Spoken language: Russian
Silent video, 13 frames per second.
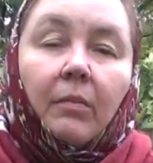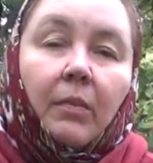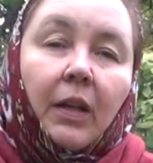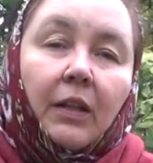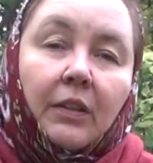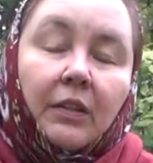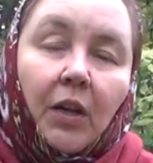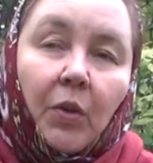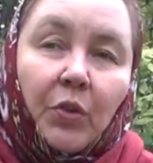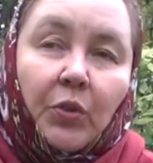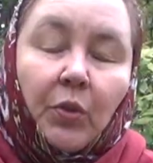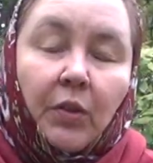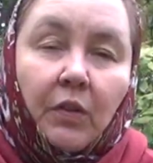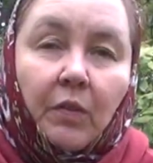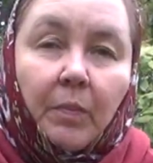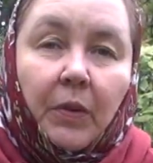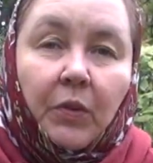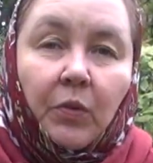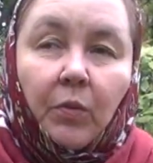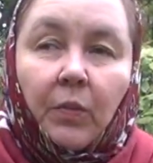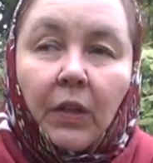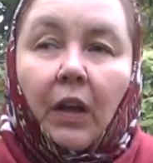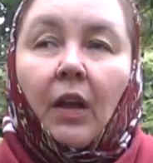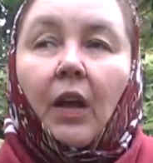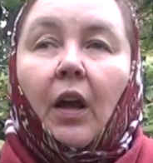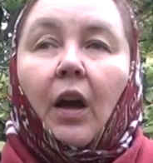мало того, что они
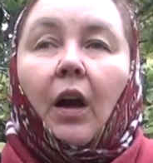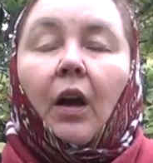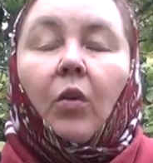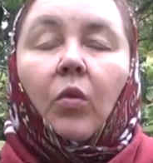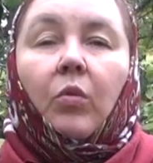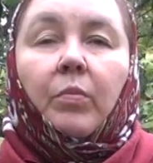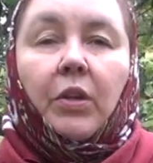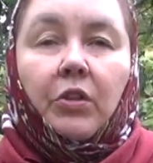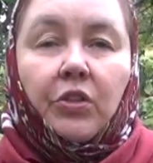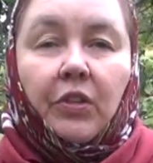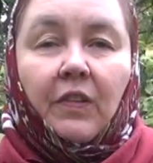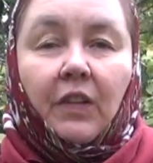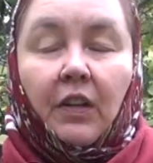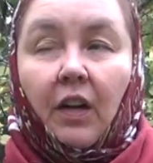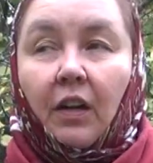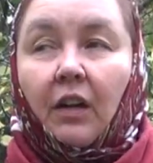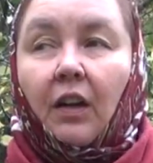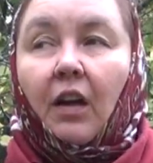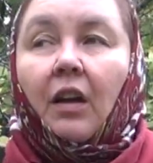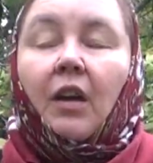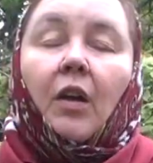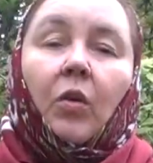способны а, уменьшить сахара,